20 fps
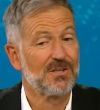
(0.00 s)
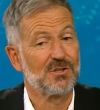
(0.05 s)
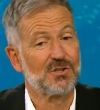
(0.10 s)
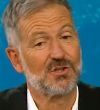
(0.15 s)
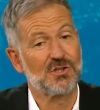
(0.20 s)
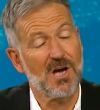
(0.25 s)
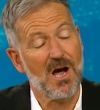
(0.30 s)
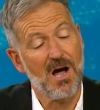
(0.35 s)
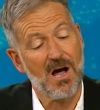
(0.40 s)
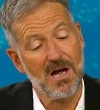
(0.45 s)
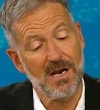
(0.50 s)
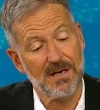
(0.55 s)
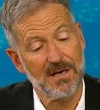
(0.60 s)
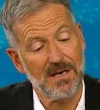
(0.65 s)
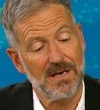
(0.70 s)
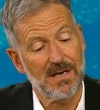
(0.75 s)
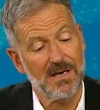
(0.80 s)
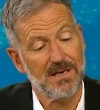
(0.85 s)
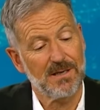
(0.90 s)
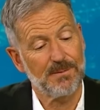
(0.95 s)

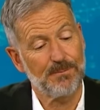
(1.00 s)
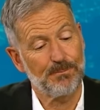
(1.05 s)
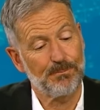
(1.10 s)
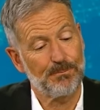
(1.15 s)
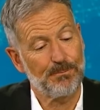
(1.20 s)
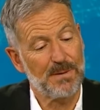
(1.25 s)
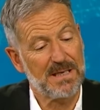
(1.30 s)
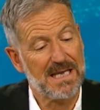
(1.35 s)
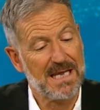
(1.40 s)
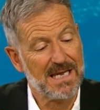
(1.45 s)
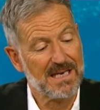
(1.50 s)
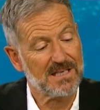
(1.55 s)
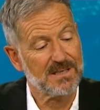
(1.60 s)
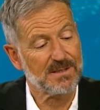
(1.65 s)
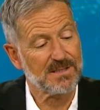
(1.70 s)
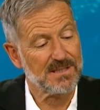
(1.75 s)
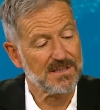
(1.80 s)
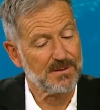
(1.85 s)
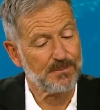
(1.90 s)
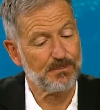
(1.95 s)
John
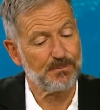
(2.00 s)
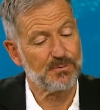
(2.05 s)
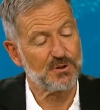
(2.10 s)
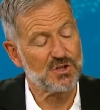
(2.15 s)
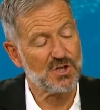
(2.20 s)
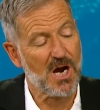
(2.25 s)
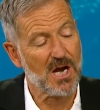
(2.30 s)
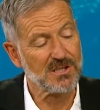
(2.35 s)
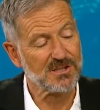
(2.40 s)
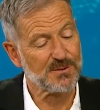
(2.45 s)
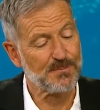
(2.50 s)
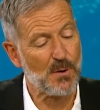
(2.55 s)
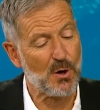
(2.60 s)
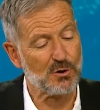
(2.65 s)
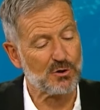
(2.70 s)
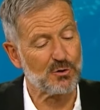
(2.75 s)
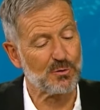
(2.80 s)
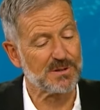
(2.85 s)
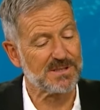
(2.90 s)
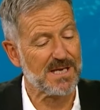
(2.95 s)
Comenzó, John habló
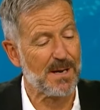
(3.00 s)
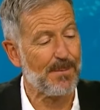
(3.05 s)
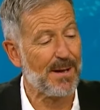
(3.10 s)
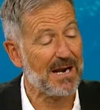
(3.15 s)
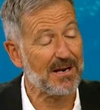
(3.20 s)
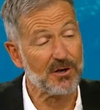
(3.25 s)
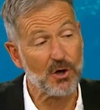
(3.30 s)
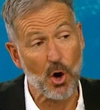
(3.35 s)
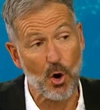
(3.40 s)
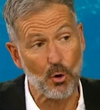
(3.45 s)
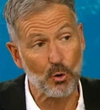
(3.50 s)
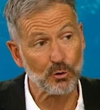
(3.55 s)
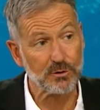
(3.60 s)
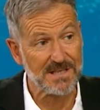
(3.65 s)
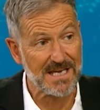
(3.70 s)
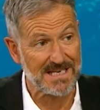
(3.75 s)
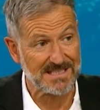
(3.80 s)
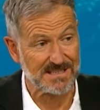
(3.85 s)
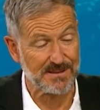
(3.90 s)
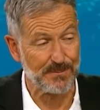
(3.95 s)
de una teología
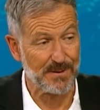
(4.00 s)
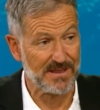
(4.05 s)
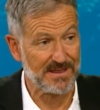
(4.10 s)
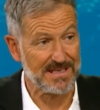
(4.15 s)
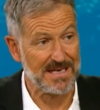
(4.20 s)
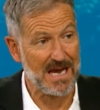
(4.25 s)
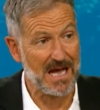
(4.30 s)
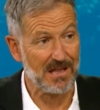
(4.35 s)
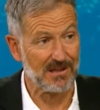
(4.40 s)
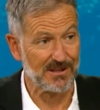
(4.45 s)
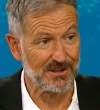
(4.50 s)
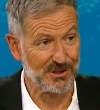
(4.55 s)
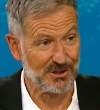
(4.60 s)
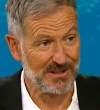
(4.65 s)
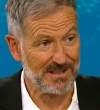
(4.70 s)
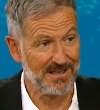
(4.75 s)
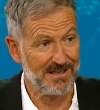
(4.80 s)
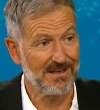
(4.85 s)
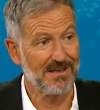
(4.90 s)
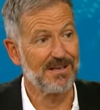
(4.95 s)
del Antiguo
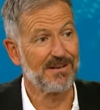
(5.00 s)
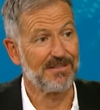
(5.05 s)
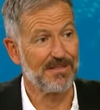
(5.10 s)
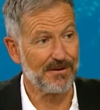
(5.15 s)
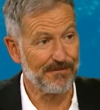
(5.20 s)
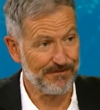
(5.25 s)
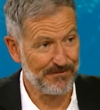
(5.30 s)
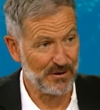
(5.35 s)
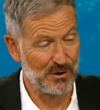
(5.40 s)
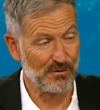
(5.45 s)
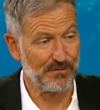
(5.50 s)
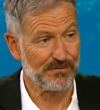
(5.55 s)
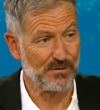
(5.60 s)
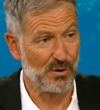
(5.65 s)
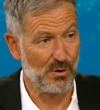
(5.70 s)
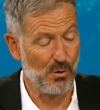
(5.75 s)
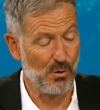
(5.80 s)
Testamento, el temor del